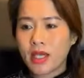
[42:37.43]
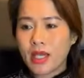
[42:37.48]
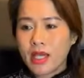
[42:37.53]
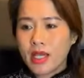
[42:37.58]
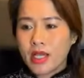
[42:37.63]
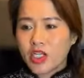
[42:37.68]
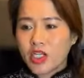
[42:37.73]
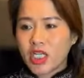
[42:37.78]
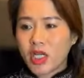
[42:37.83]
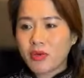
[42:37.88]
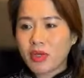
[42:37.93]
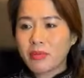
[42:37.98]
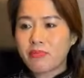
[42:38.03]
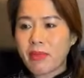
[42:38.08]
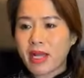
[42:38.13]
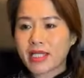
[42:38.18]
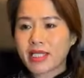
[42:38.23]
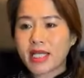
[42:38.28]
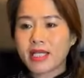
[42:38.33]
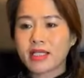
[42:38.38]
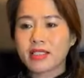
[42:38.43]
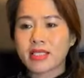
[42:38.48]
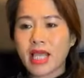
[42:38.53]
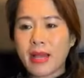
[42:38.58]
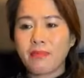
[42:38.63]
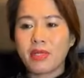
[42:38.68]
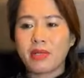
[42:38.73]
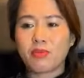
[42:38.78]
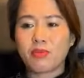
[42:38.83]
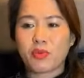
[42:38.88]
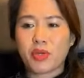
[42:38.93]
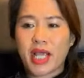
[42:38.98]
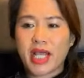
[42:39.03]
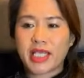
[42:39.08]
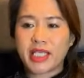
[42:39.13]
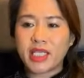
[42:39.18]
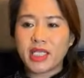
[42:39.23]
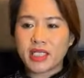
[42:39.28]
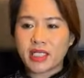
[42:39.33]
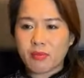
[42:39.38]
Sau cách mạng tháng 8 năm
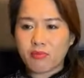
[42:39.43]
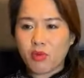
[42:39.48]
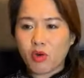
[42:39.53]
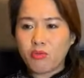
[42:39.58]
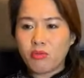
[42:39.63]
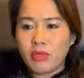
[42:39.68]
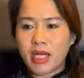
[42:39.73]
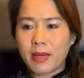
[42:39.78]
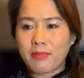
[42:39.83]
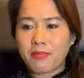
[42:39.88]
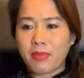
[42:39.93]
1945,